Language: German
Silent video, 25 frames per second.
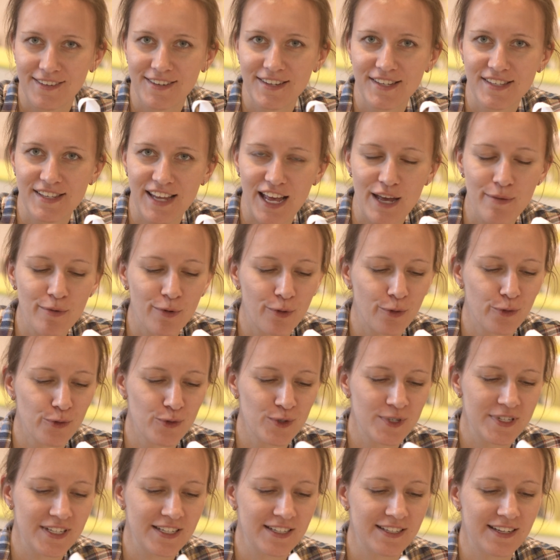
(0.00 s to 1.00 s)
dieselbe
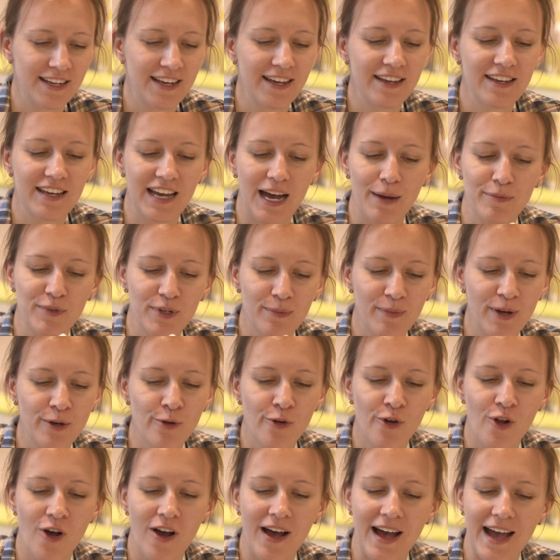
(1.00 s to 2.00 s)
Grundidee. Ihr habt immer
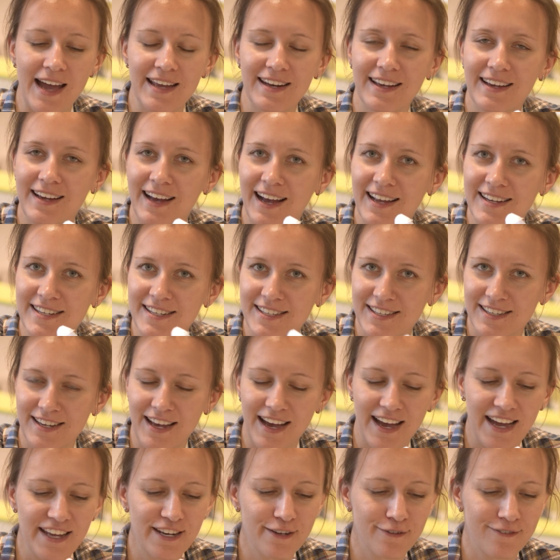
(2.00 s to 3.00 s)
nur noch eine
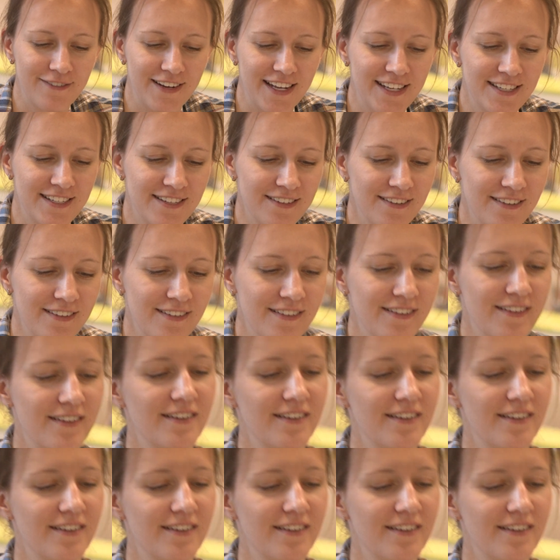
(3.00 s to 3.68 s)
Kante, eine Fläche,